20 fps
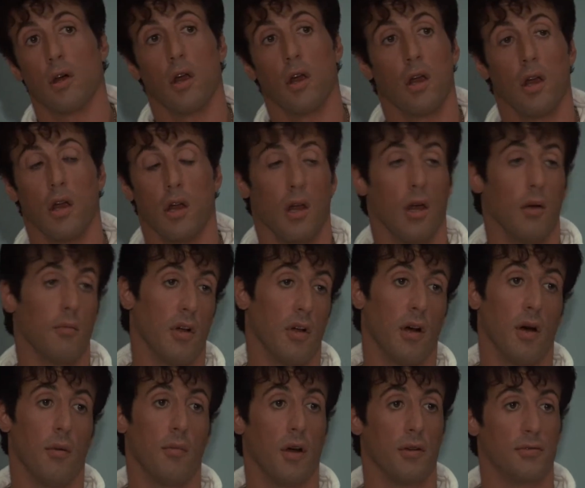Não, não, Apolo, não
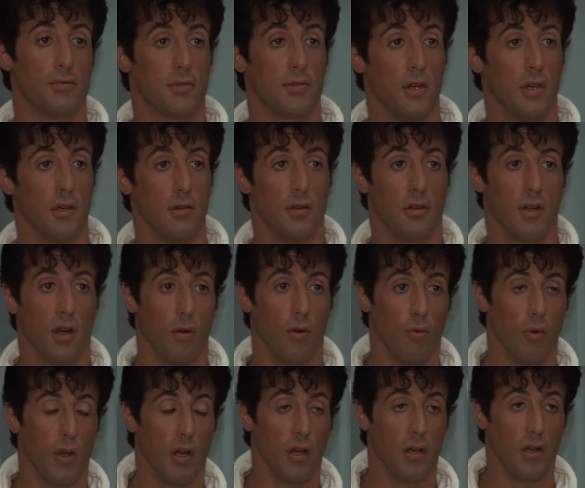estou dizendo isso.
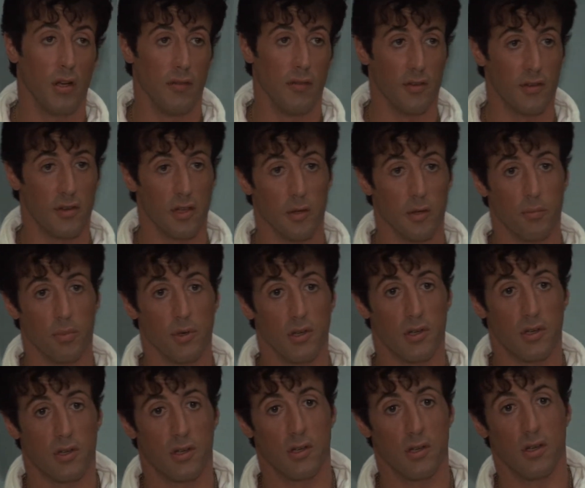Nada disso. É
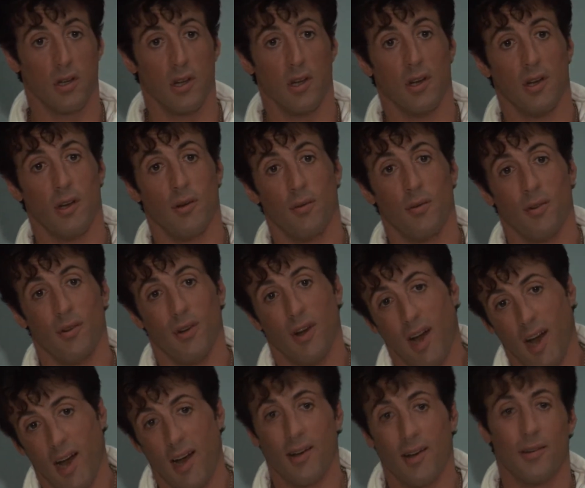que
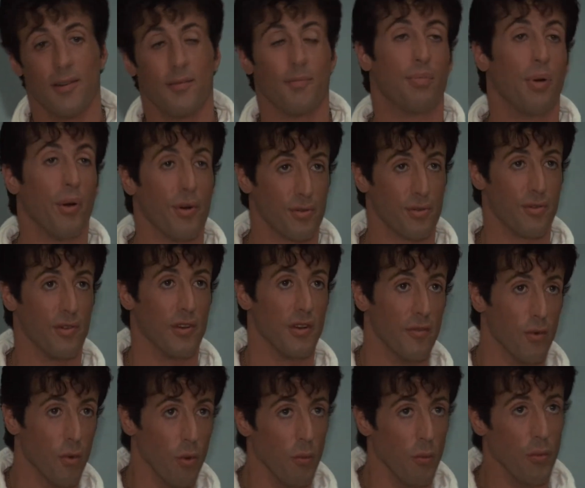é,
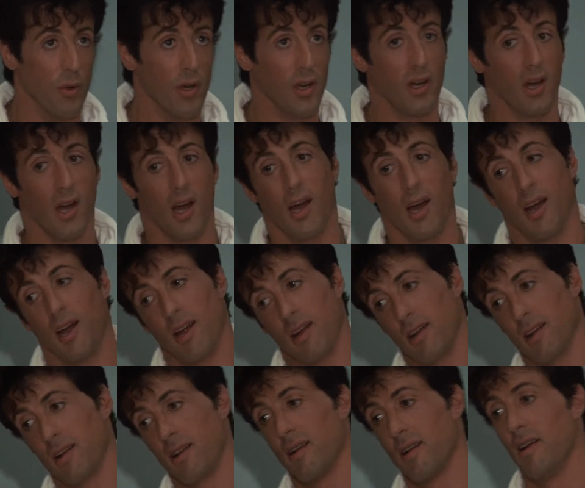pessoalmente, se fosse
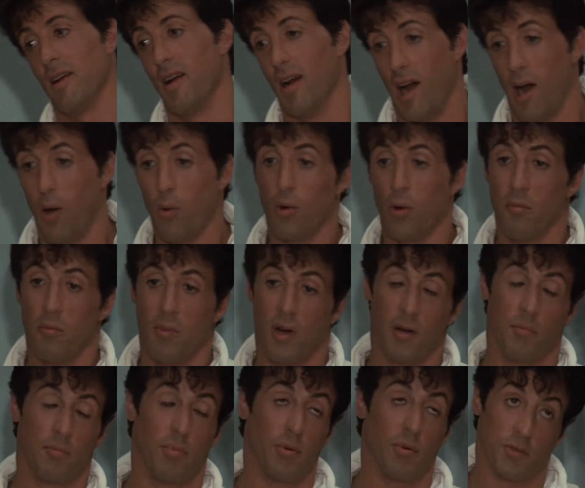eu, eu não ia
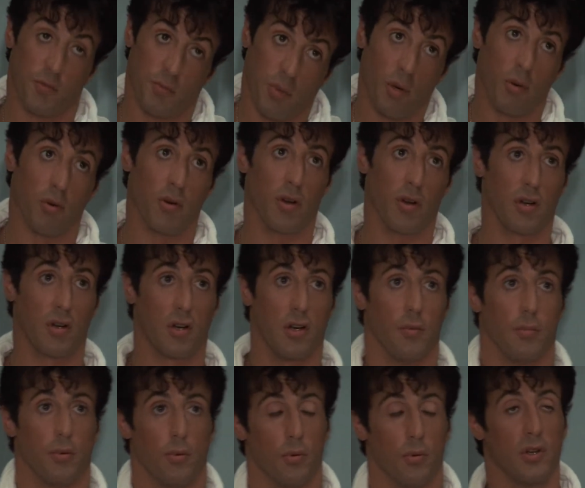me importar de
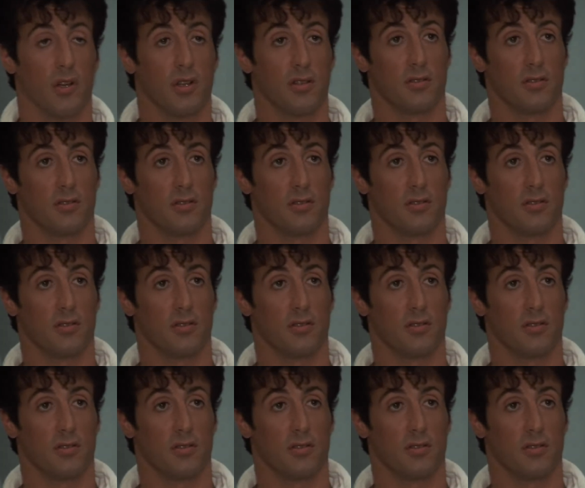adiar por algumas